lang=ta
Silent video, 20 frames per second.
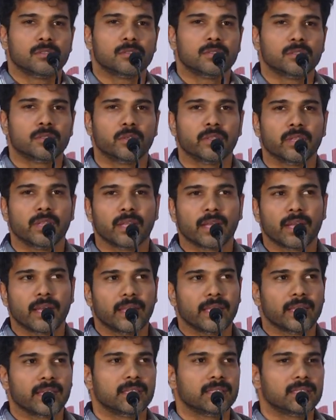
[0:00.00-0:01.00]
ஸோ இந்த
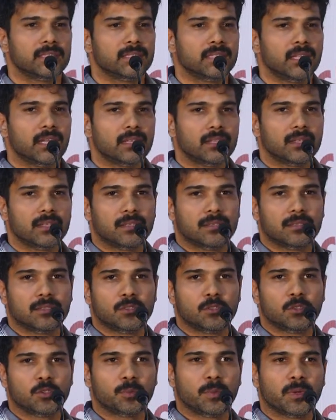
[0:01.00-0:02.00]
கதைக்கு சித்தார்த்தை
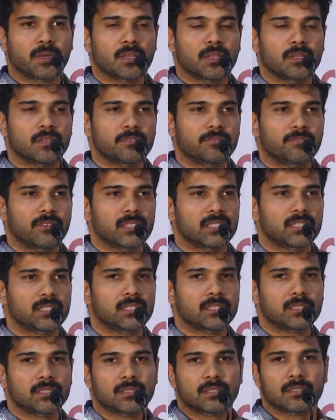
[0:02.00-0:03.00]
சூஸ் பண்ணுறதுக்கு
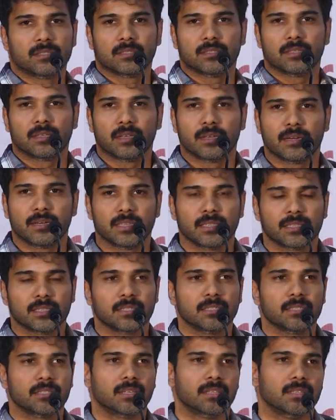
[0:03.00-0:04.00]
ஃபஸ்ட்டு
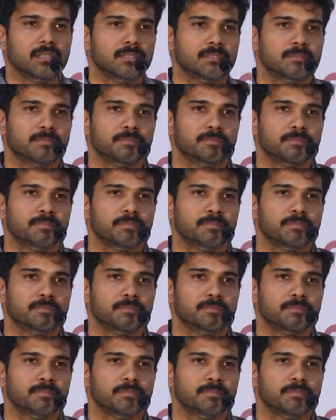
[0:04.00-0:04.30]
ரீசன் அது